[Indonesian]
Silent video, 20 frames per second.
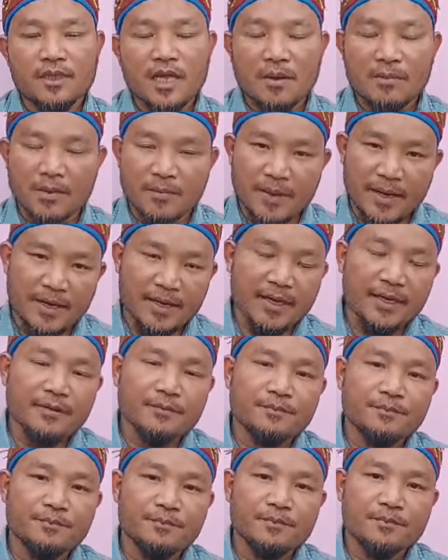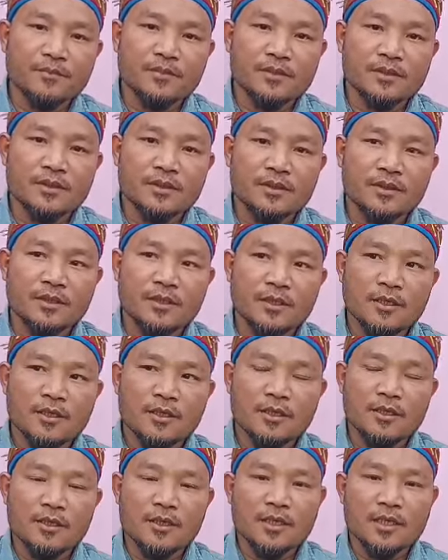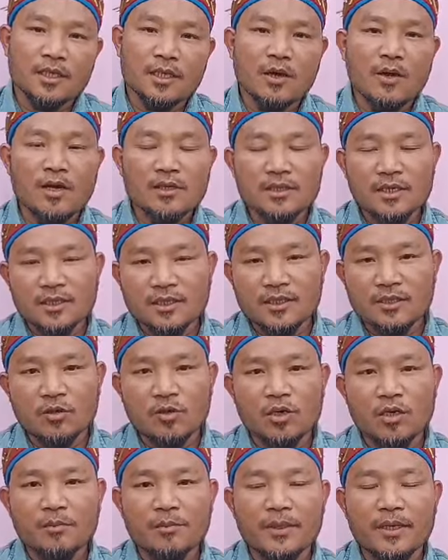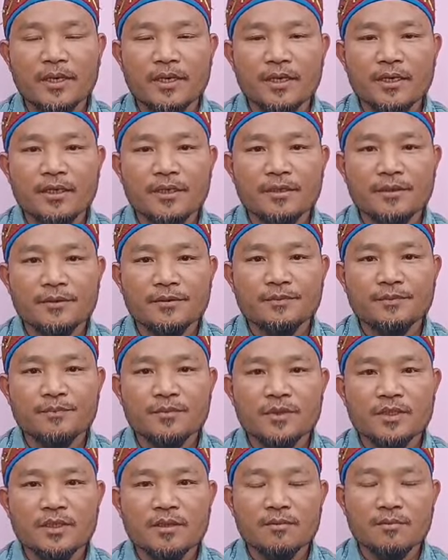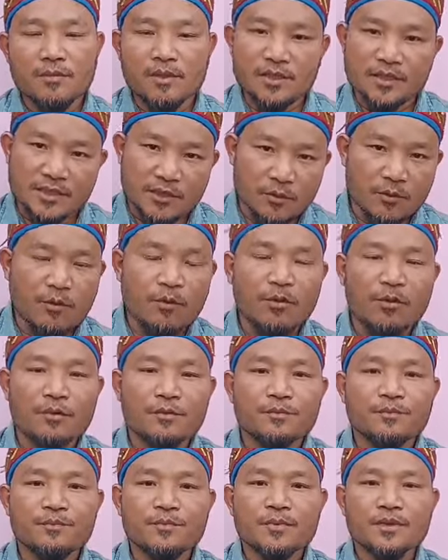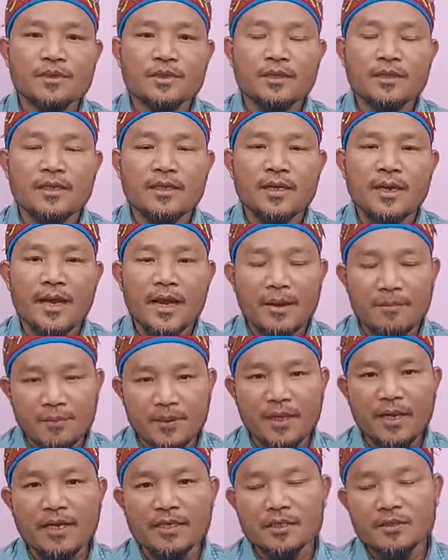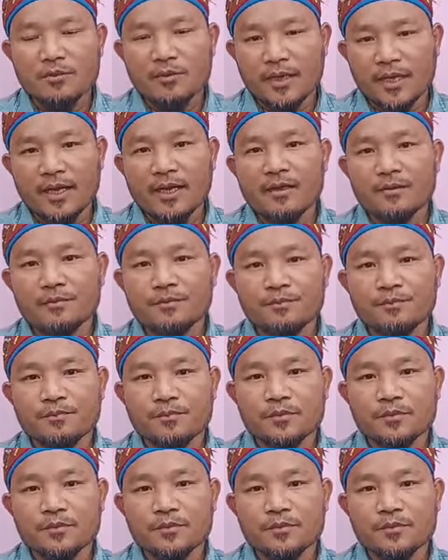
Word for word: dabi bainga Tau hazard ni The de siungo MPLX no nginga